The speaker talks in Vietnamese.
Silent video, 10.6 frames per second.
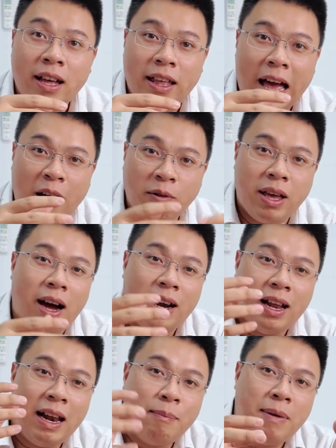giao nhận
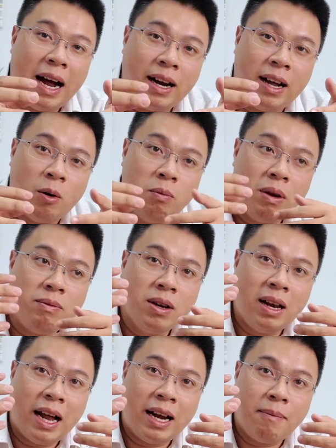này, lắp đặt này Cũng giống như
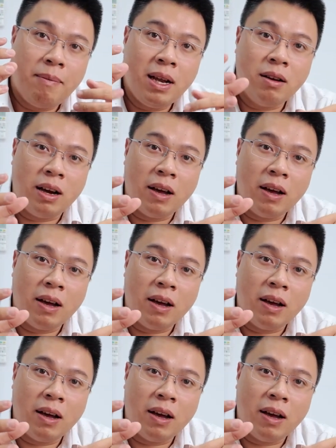là anh em biết được